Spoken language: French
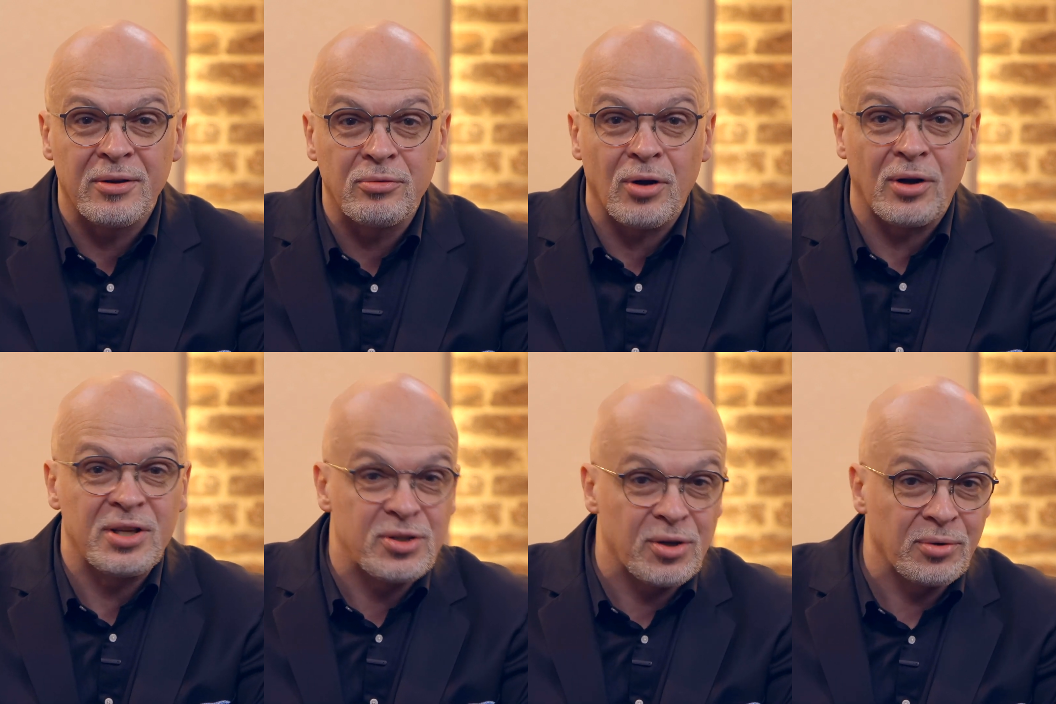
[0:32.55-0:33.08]

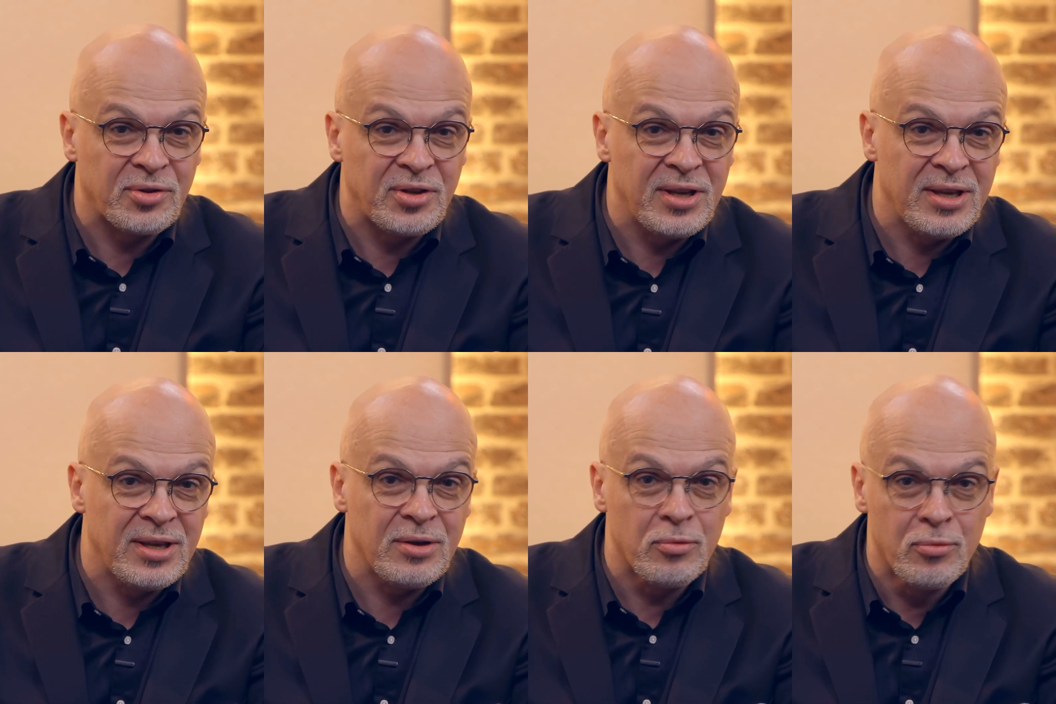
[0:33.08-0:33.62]
dans les
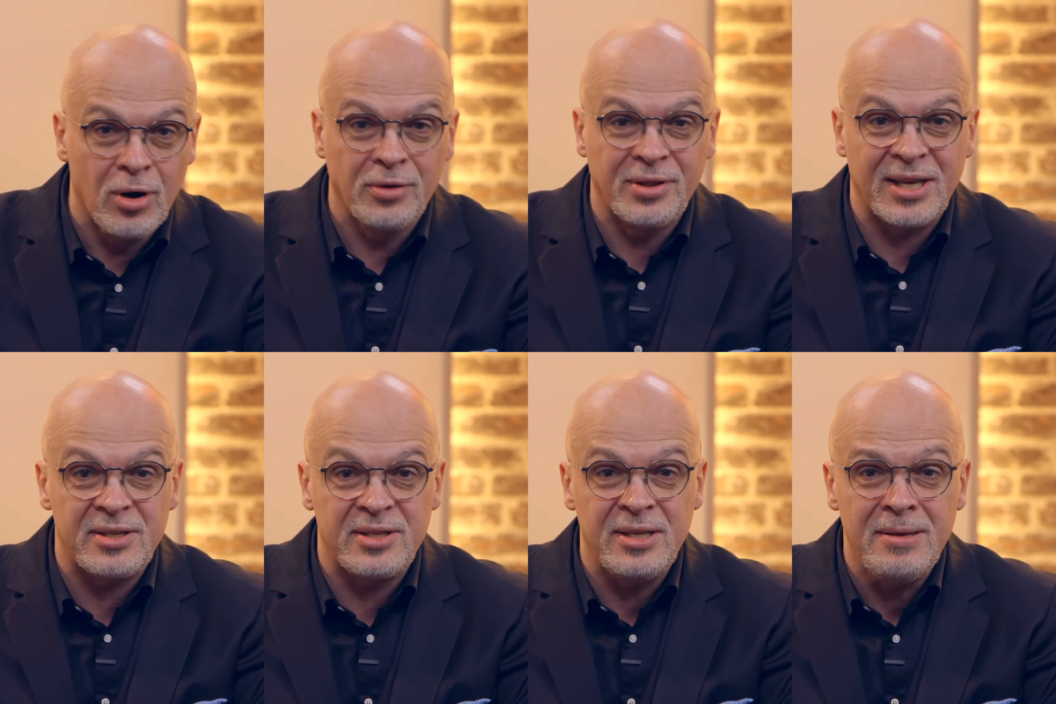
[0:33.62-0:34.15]
Antilles ou en
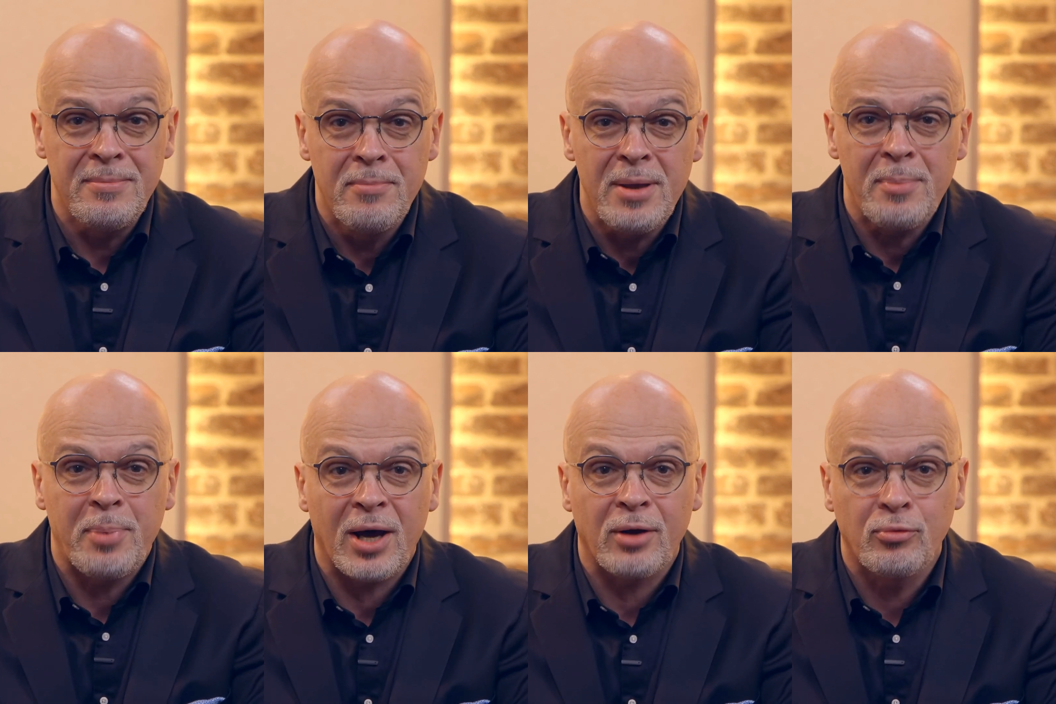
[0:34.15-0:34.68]
Asie,
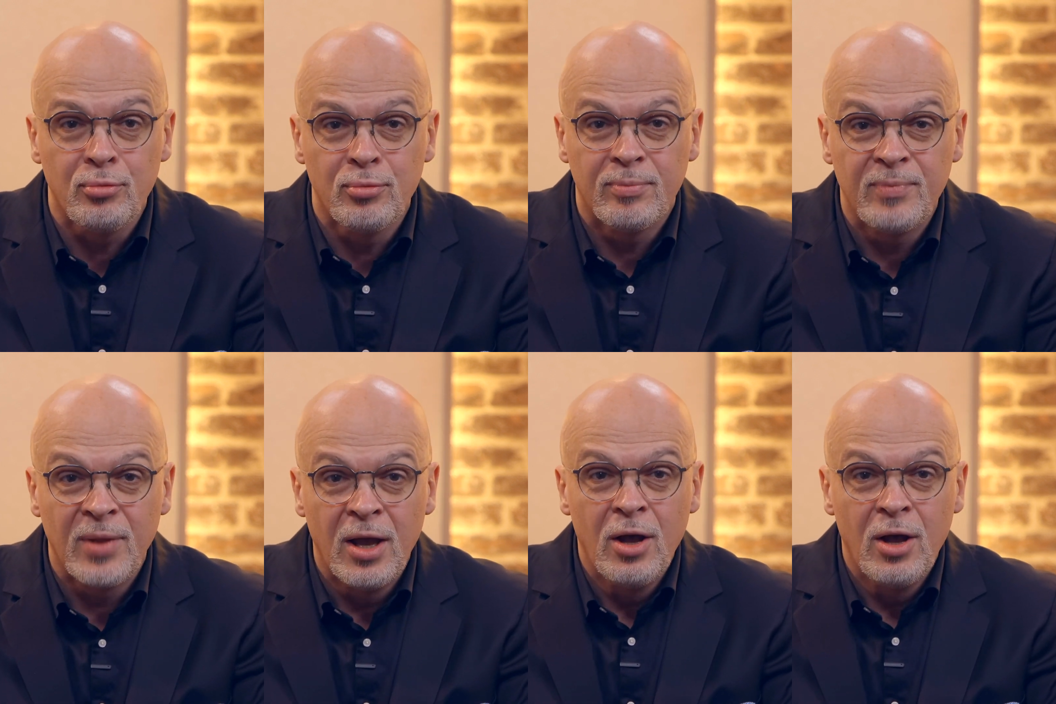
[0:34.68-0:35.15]
mais partout,